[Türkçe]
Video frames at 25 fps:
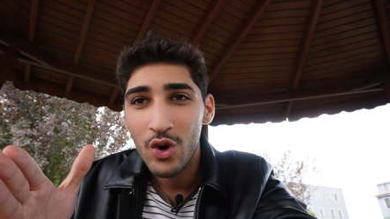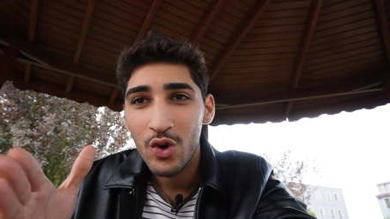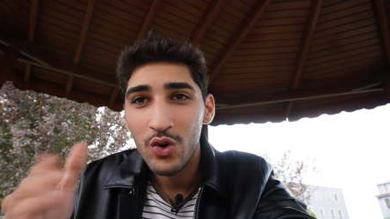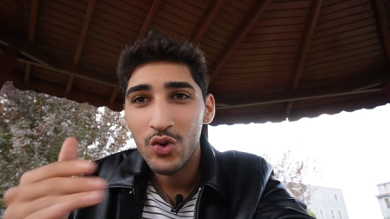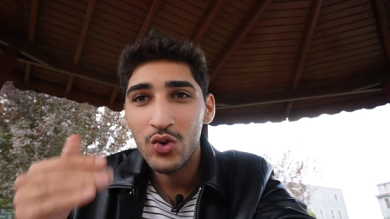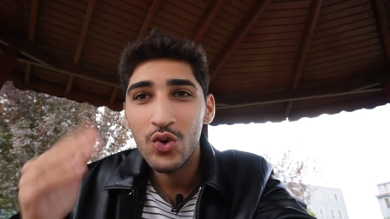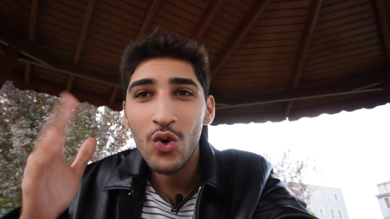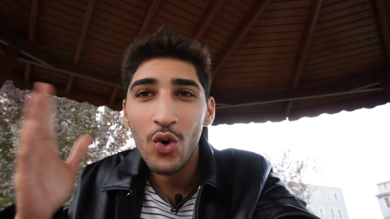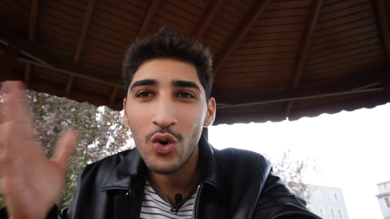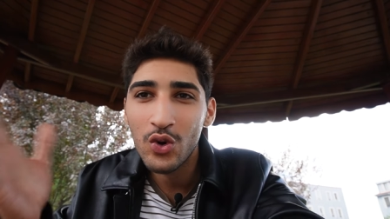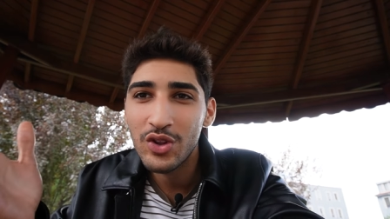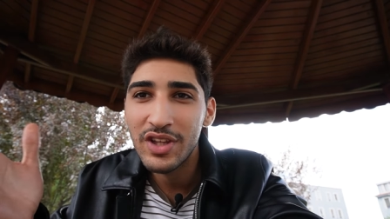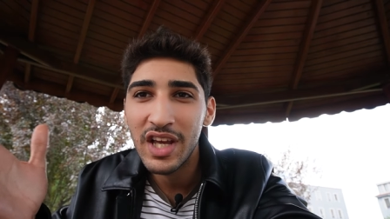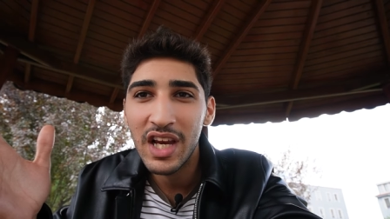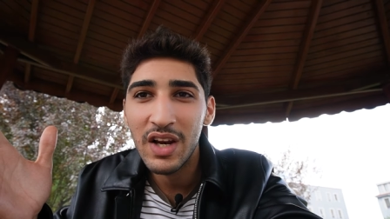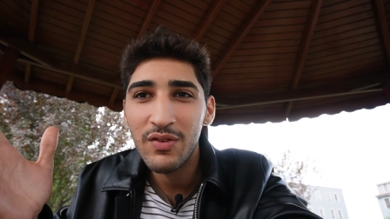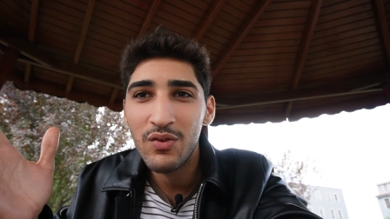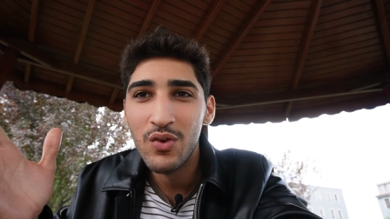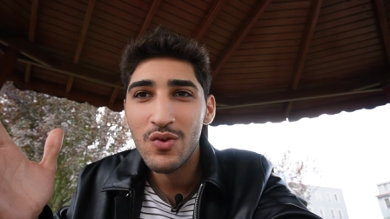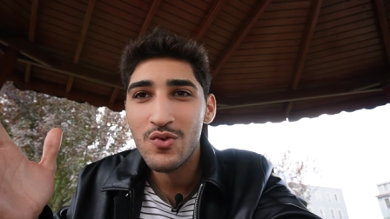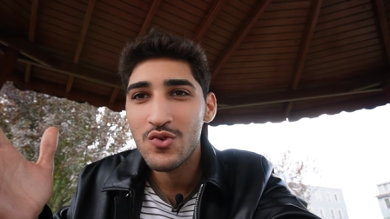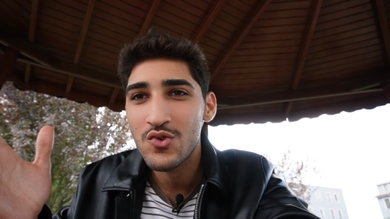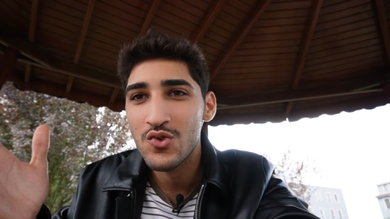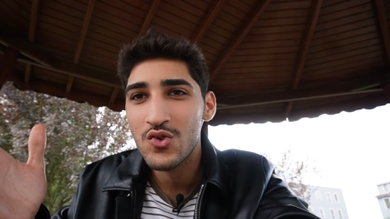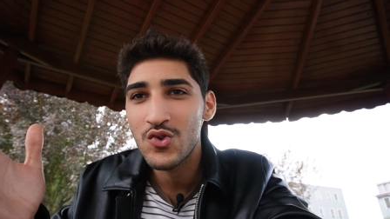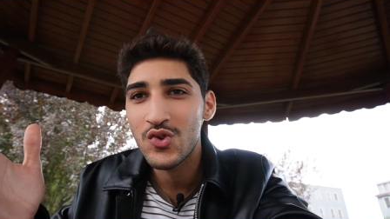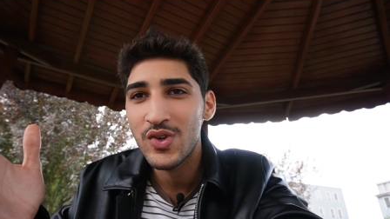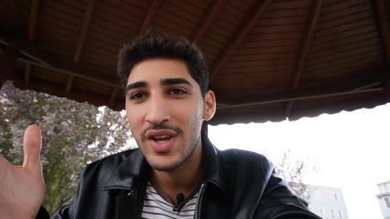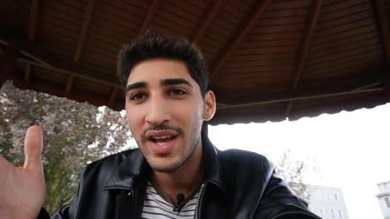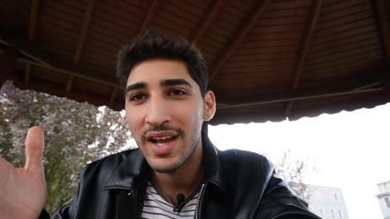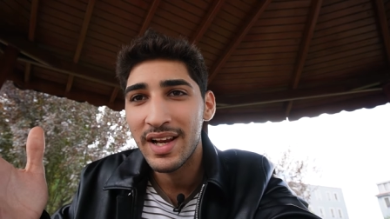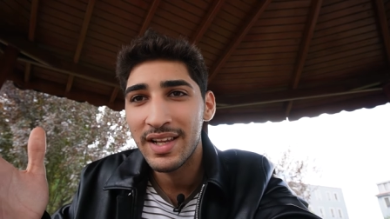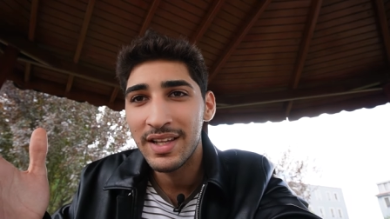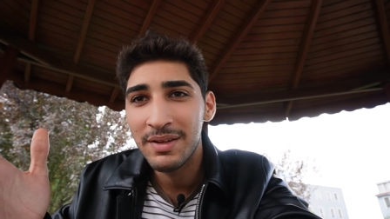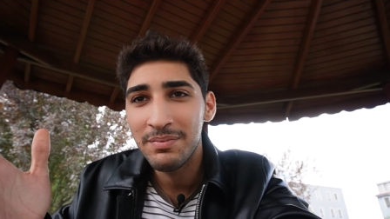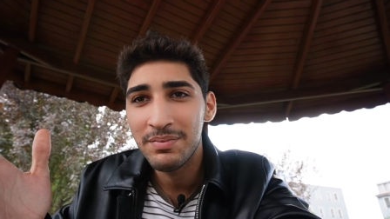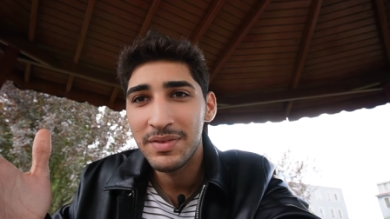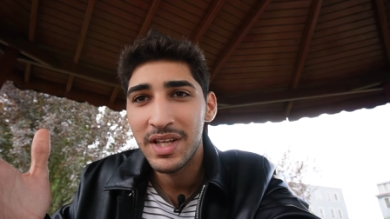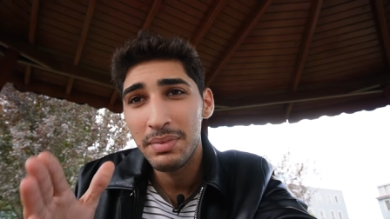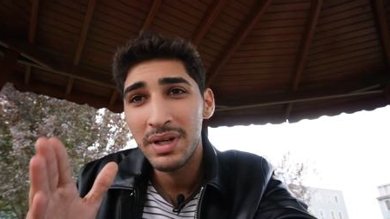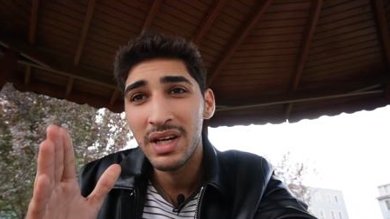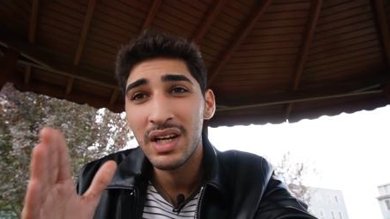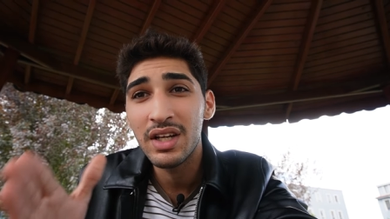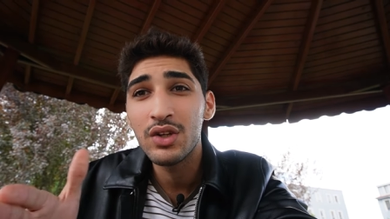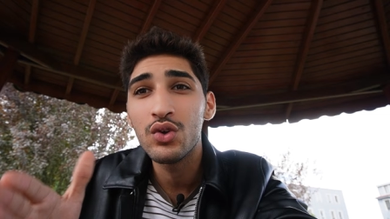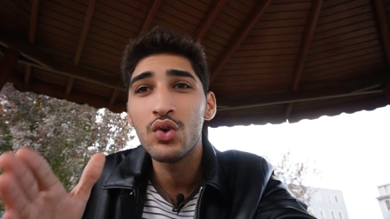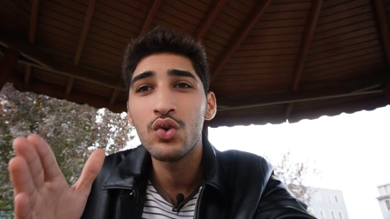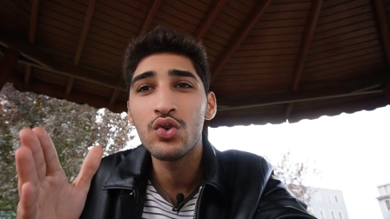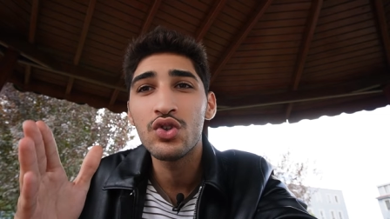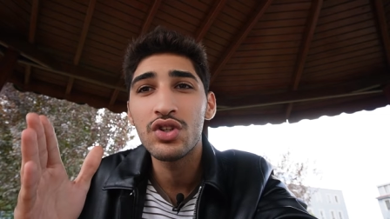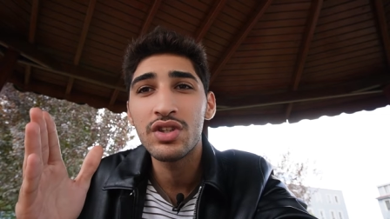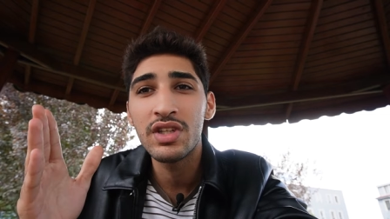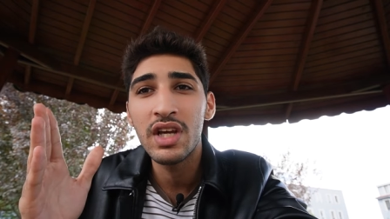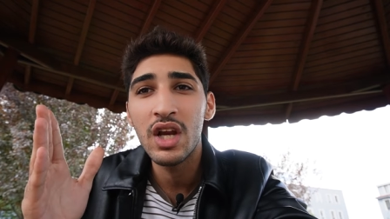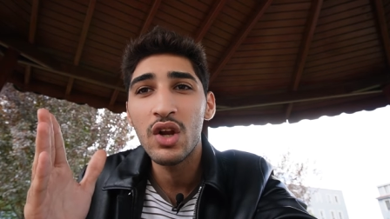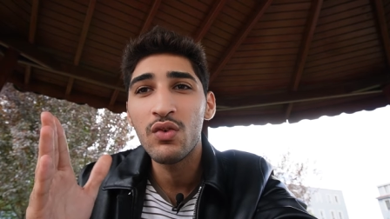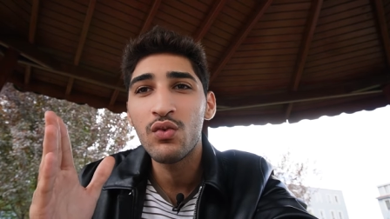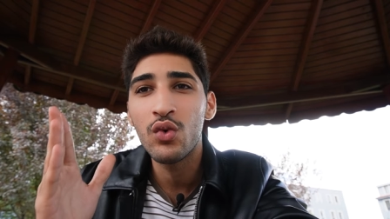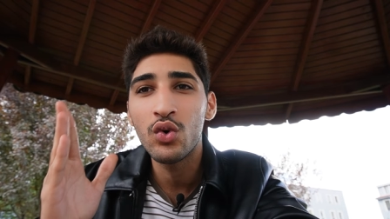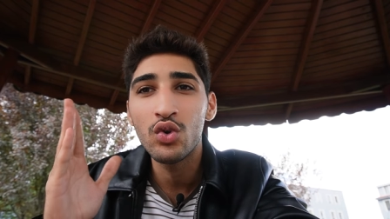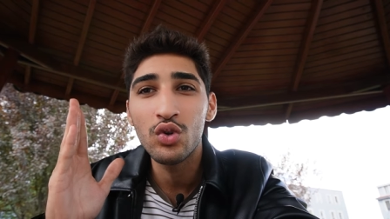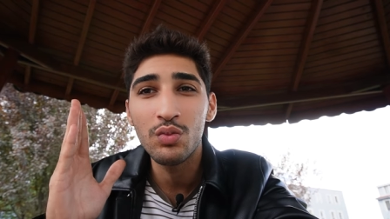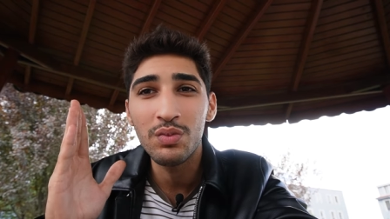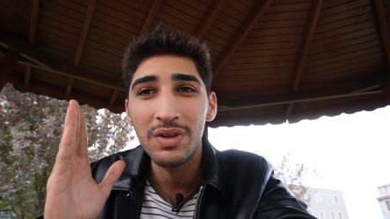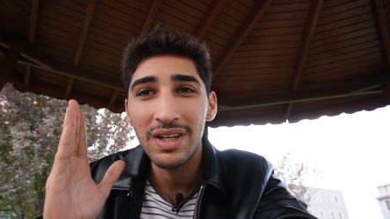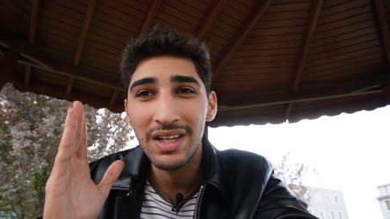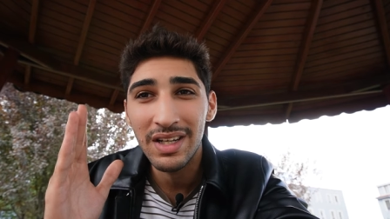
Yok telefonsuz geldim. Bir ay önce telefonum